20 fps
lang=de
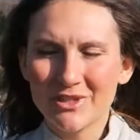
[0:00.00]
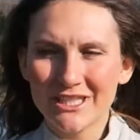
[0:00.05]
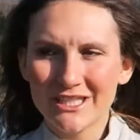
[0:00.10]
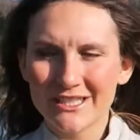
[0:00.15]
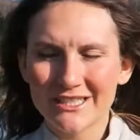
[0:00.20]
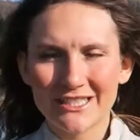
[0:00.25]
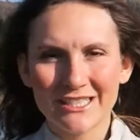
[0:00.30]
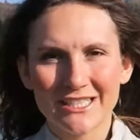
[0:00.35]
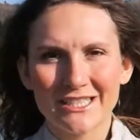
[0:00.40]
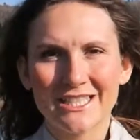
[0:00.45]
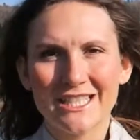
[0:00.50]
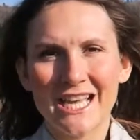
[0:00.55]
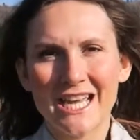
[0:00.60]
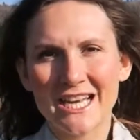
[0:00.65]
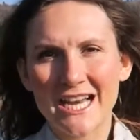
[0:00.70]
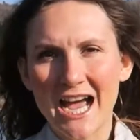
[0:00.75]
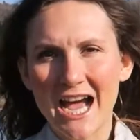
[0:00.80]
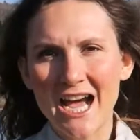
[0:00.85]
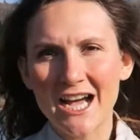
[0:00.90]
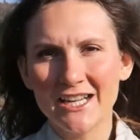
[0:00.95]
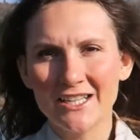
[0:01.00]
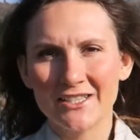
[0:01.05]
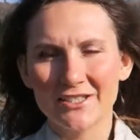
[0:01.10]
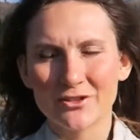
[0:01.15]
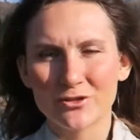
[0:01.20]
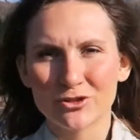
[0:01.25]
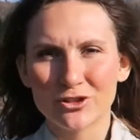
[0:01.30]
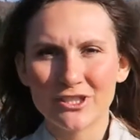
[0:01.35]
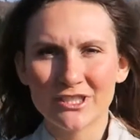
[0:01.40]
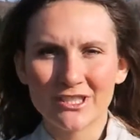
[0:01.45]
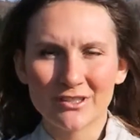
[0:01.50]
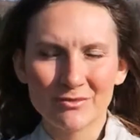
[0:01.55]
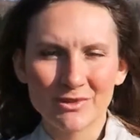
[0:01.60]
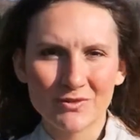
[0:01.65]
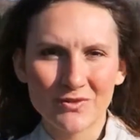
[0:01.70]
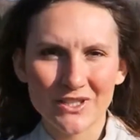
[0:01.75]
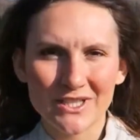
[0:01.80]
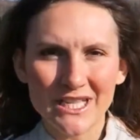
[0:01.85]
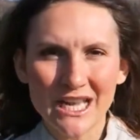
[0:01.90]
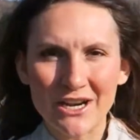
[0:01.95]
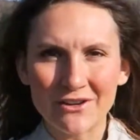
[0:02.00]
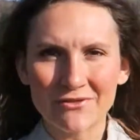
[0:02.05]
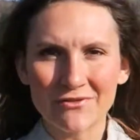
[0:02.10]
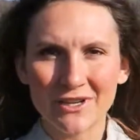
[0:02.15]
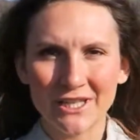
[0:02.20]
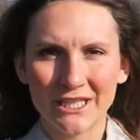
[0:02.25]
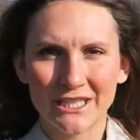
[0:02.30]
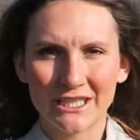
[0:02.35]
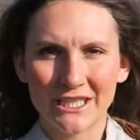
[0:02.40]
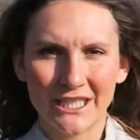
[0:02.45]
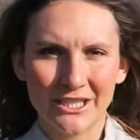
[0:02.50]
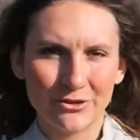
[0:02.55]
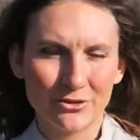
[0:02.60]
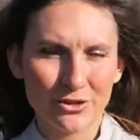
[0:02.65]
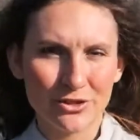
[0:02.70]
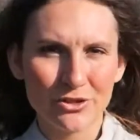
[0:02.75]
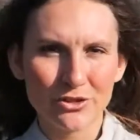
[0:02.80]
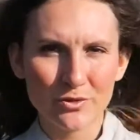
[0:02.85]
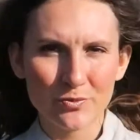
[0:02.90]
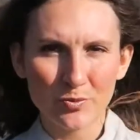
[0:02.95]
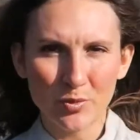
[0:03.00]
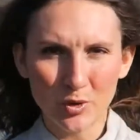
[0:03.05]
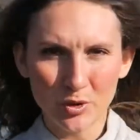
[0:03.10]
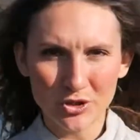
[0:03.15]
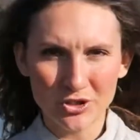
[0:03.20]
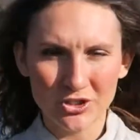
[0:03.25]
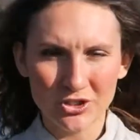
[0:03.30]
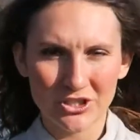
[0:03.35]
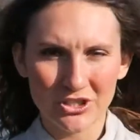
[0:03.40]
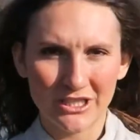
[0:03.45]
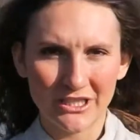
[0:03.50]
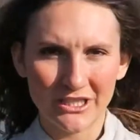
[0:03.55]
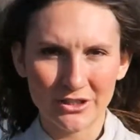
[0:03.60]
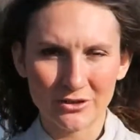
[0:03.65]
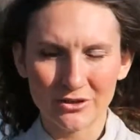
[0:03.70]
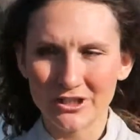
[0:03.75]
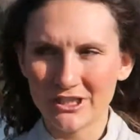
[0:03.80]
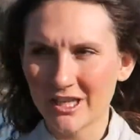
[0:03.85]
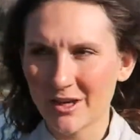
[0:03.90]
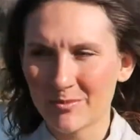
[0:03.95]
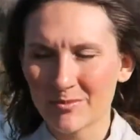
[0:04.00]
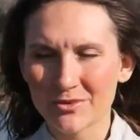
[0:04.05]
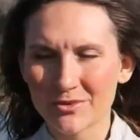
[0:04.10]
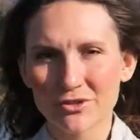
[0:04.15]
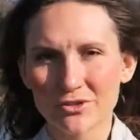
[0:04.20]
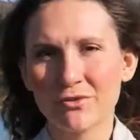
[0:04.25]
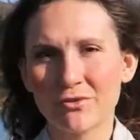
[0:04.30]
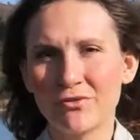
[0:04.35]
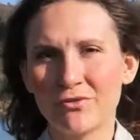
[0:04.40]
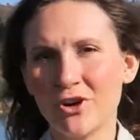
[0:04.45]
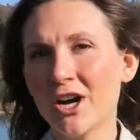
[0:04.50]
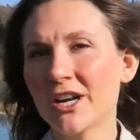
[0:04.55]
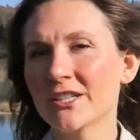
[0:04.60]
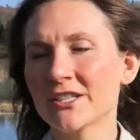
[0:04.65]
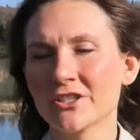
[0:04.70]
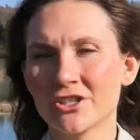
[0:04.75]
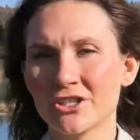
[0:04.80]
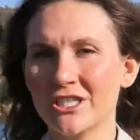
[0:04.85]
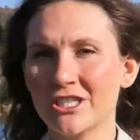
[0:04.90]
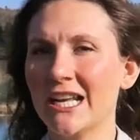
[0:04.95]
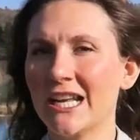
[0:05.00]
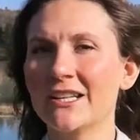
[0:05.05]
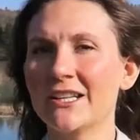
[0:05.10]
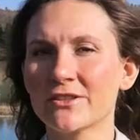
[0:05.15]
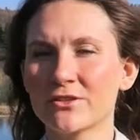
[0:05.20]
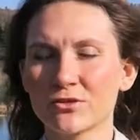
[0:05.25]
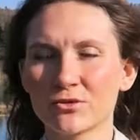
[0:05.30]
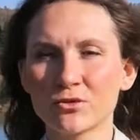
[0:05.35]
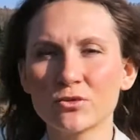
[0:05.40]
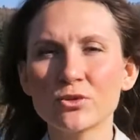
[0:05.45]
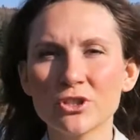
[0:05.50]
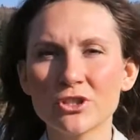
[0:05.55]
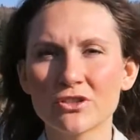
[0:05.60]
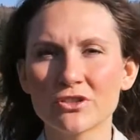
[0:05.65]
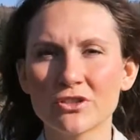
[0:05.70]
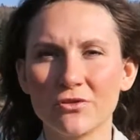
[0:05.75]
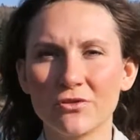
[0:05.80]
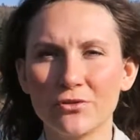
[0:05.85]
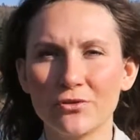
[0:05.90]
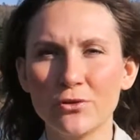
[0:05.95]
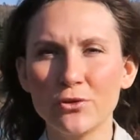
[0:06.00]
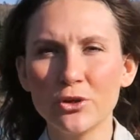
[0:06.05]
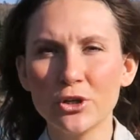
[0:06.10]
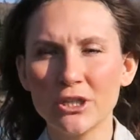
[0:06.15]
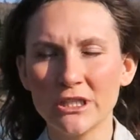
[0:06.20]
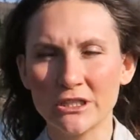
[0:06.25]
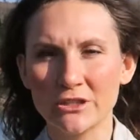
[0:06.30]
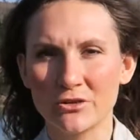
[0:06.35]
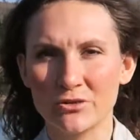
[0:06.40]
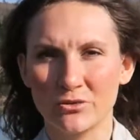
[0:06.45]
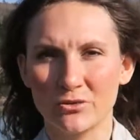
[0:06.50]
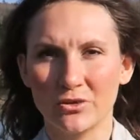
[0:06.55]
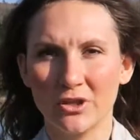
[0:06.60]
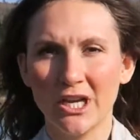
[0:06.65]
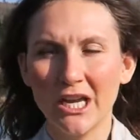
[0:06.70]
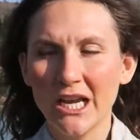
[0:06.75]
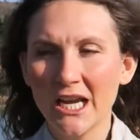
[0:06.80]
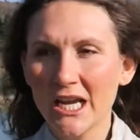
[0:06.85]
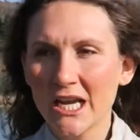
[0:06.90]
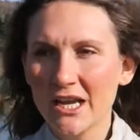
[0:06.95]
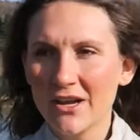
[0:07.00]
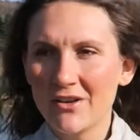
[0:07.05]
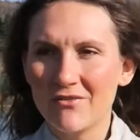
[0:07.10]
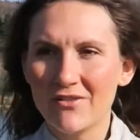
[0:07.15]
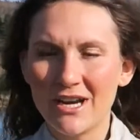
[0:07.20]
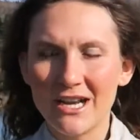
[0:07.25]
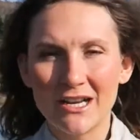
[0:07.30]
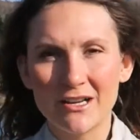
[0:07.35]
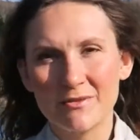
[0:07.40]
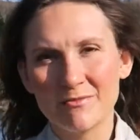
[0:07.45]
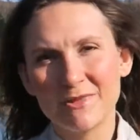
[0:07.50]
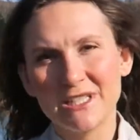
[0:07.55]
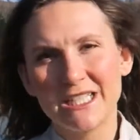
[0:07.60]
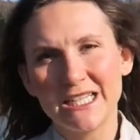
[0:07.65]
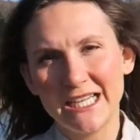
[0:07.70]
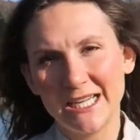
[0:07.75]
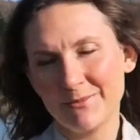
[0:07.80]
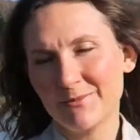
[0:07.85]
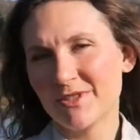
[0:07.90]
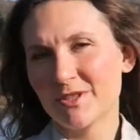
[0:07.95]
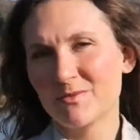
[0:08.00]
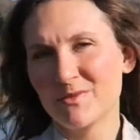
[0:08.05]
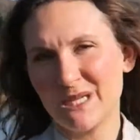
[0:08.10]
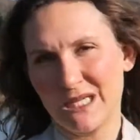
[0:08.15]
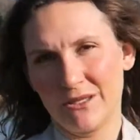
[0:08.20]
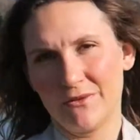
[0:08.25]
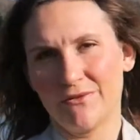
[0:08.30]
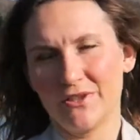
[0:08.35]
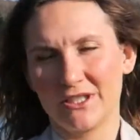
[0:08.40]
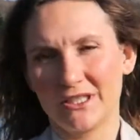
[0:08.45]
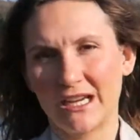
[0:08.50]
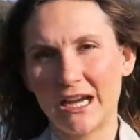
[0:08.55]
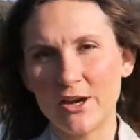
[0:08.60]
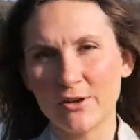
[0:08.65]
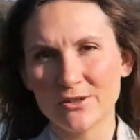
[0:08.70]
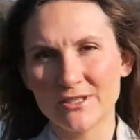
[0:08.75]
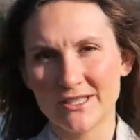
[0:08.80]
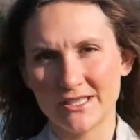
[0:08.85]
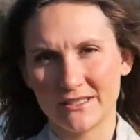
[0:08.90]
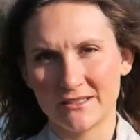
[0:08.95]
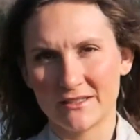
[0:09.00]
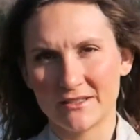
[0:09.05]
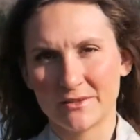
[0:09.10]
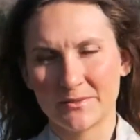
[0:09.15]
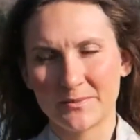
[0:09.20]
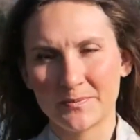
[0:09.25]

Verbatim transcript: mir das sehr nah ist und ich damit was anfangen kann und es ist bodenständig und ich habe sofort ein schnelles und gutes Gefühl dazu, weil mir die Lebensmittel vertraut sind.